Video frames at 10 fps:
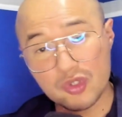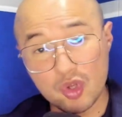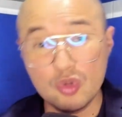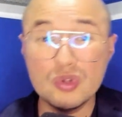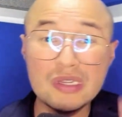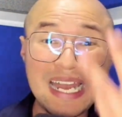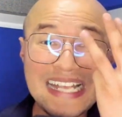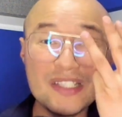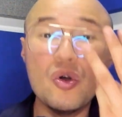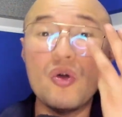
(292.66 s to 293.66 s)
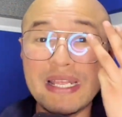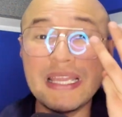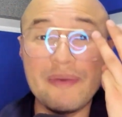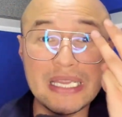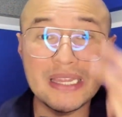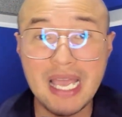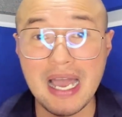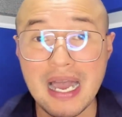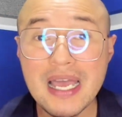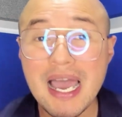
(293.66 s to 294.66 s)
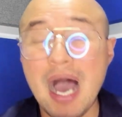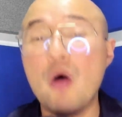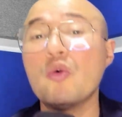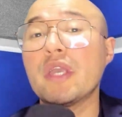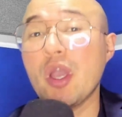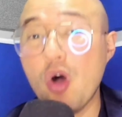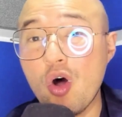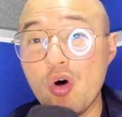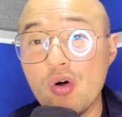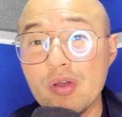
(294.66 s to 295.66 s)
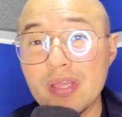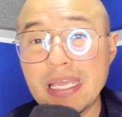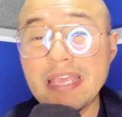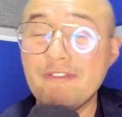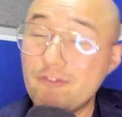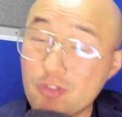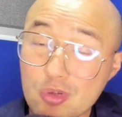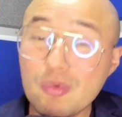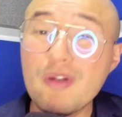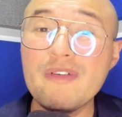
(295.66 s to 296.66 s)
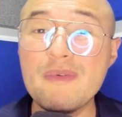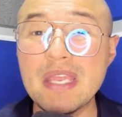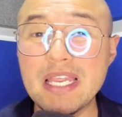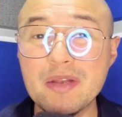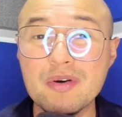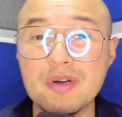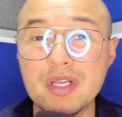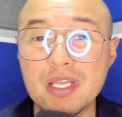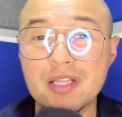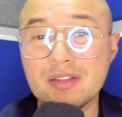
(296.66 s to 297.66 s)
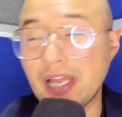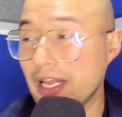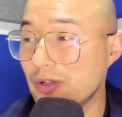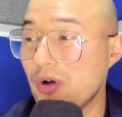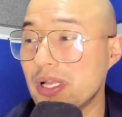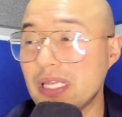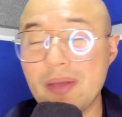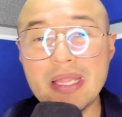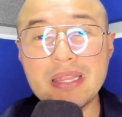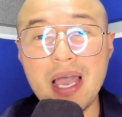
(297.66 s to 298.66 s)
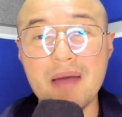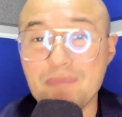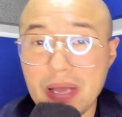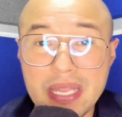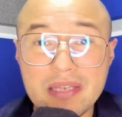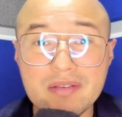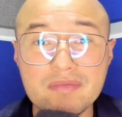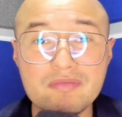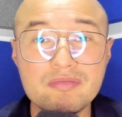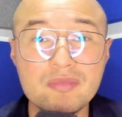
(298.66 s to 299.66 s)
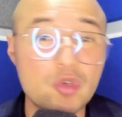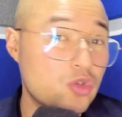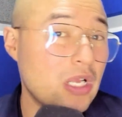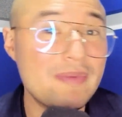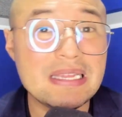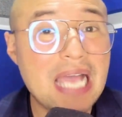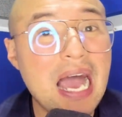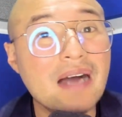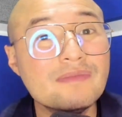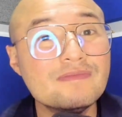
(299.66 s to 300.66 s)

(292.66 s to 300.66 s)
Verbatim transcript: Son tres goles de ventaja, aunque ojo, en fútbol femenino, tres goles de ventaja pueden no ser ventaja